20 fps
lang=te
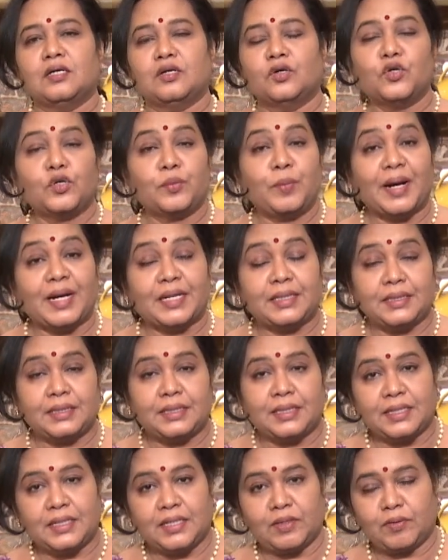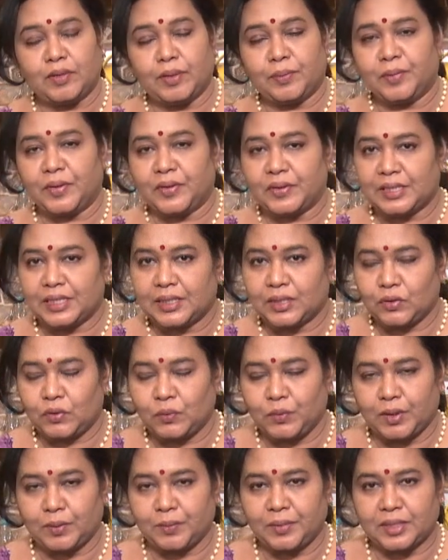గుడ్ బ్యాక్టీరియా డెవలప్ అవడానికి
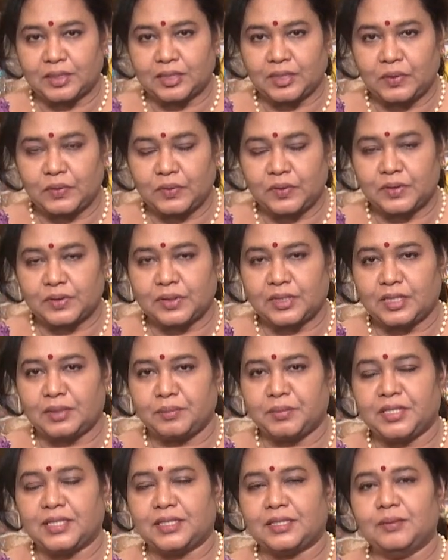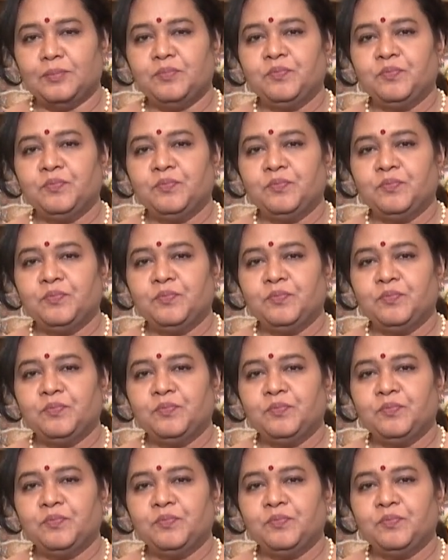ఉపయోగపడుతూ ఉంటుందన్నమాట